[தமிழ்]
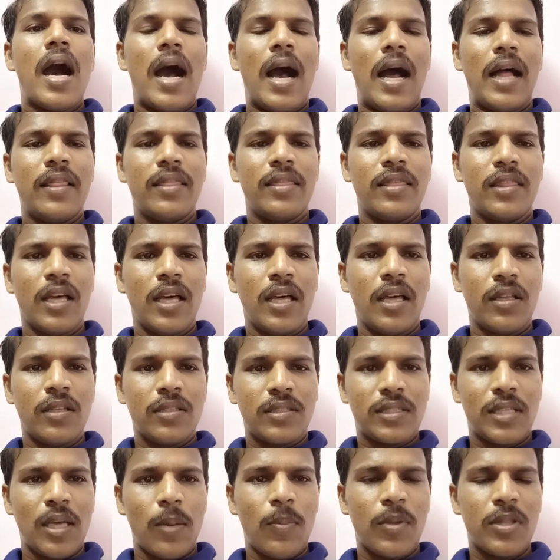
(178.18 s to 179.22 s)
அந்த
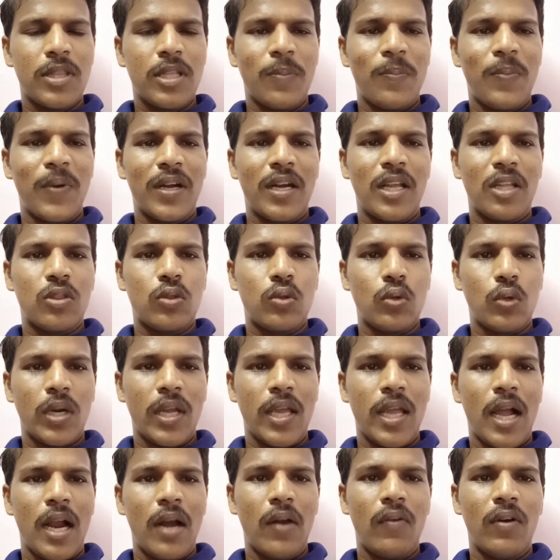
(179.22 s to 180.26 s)
சம்மந்தப்பட்ட துறை
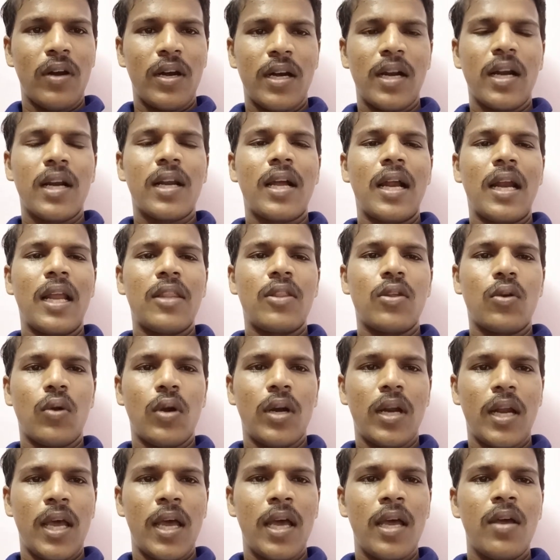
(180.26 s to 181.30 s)
அலுவலர்கள் கலந்து
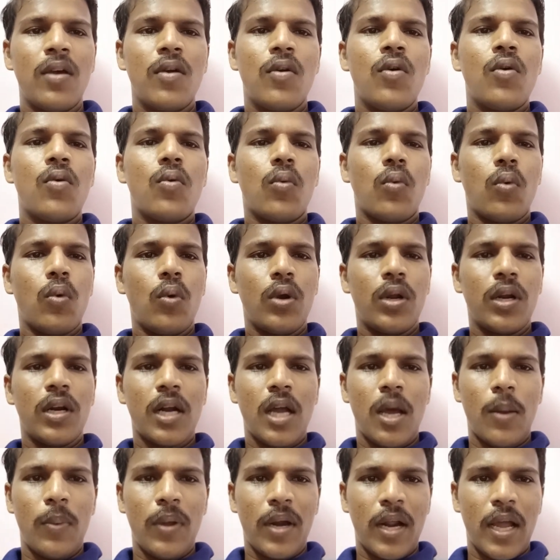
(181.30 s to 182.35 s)
கொள்ள ஒரு
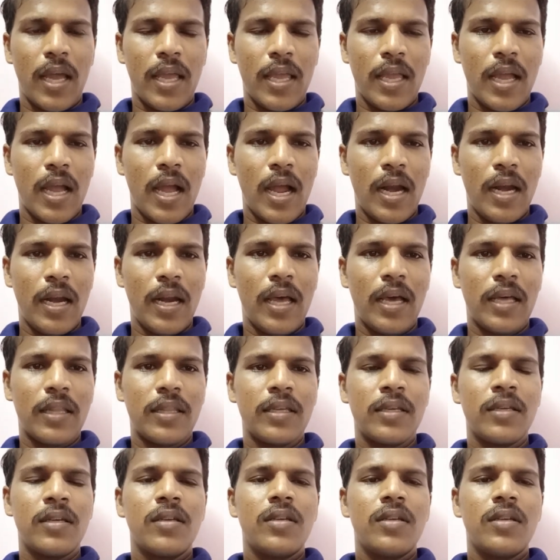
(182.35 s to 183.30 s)
நபராய் அல்லாது